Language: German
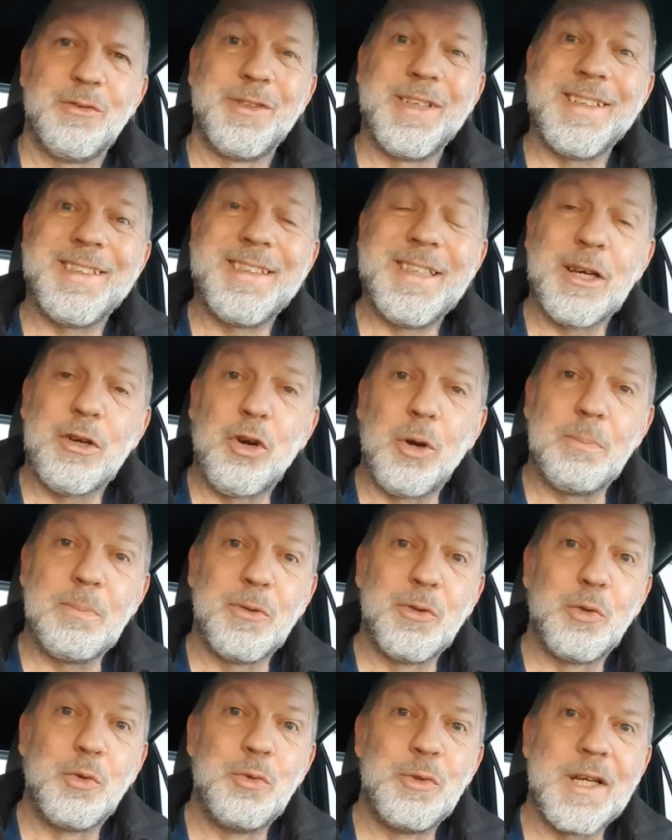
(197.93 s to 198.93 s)
Und jetzt hier kommt
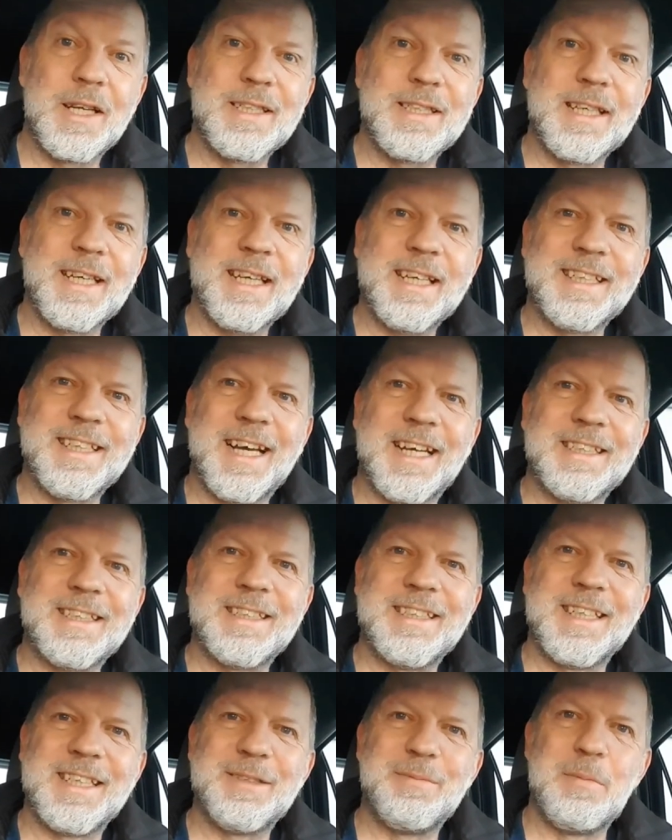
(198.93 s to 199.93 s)
ein guter Trick, der hat
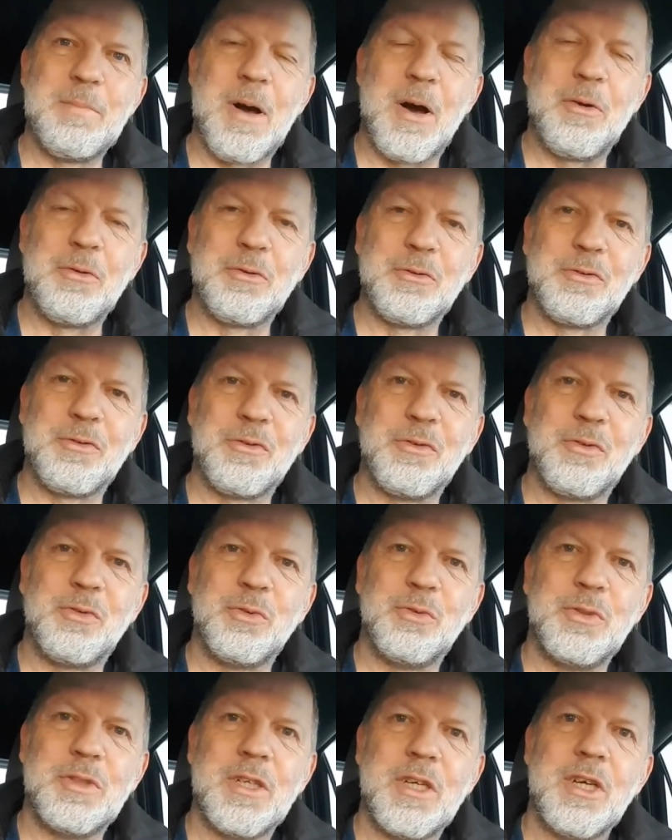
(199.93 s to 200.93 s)
nichts mit dem Auto zu
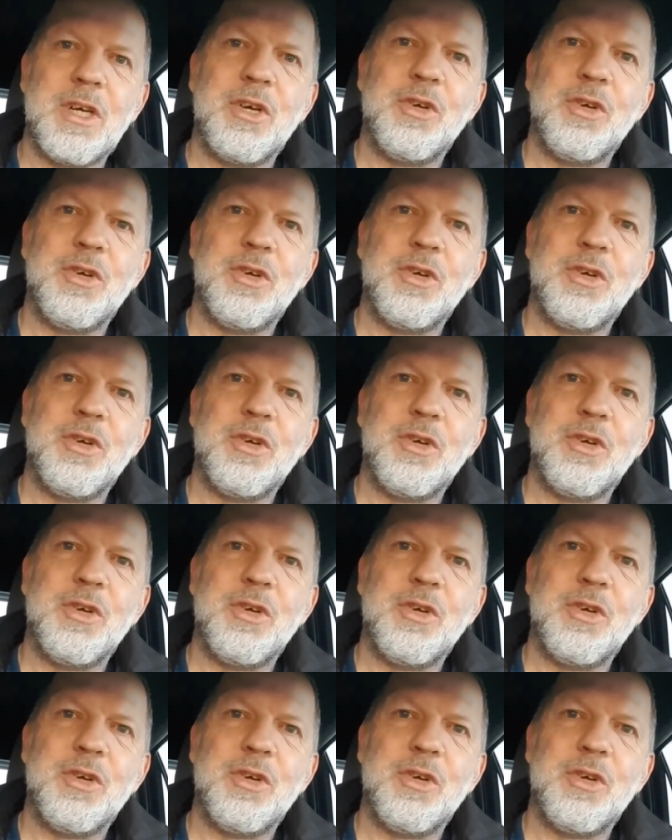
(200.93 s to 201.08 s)
tun.